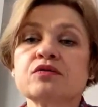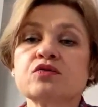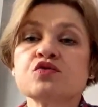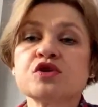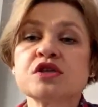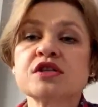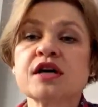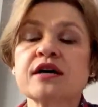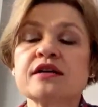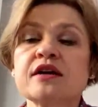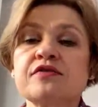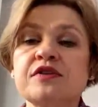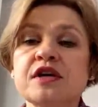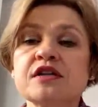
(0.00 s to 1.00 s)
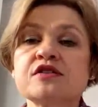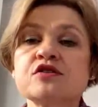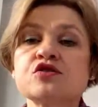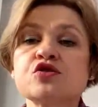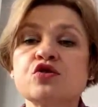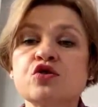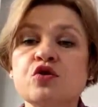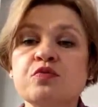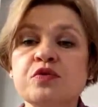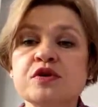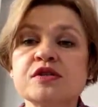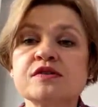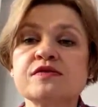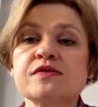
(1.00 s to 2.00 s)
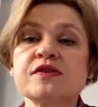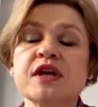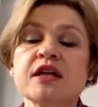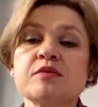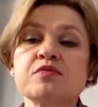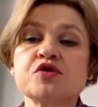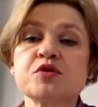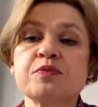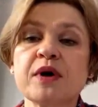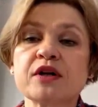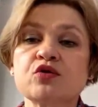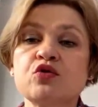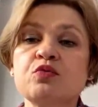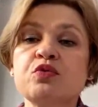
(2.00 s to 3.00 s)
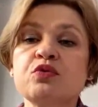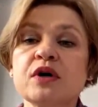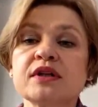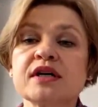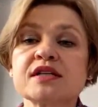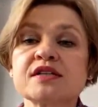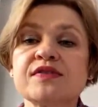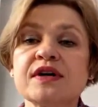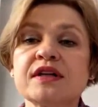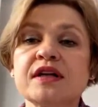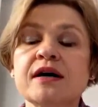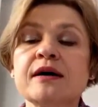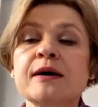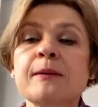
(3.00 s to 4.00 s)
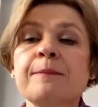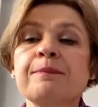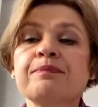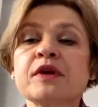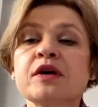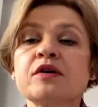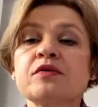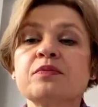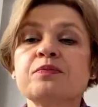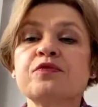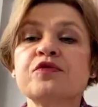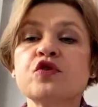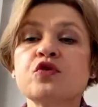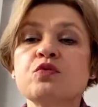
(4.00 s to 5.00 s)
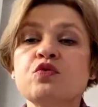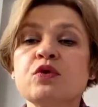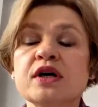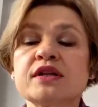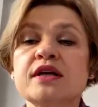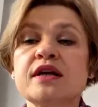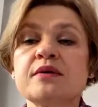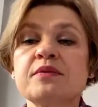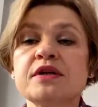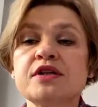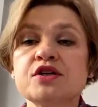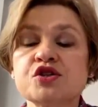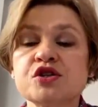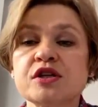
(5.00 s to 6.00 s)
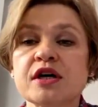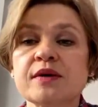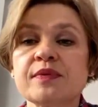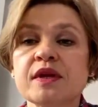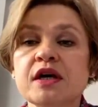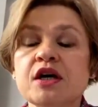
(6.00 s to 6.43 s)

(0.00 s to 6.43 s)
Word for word: uzyskania wiedzy, co robić w danym przypadku, była tak zwana mm, formuła telemedyczna.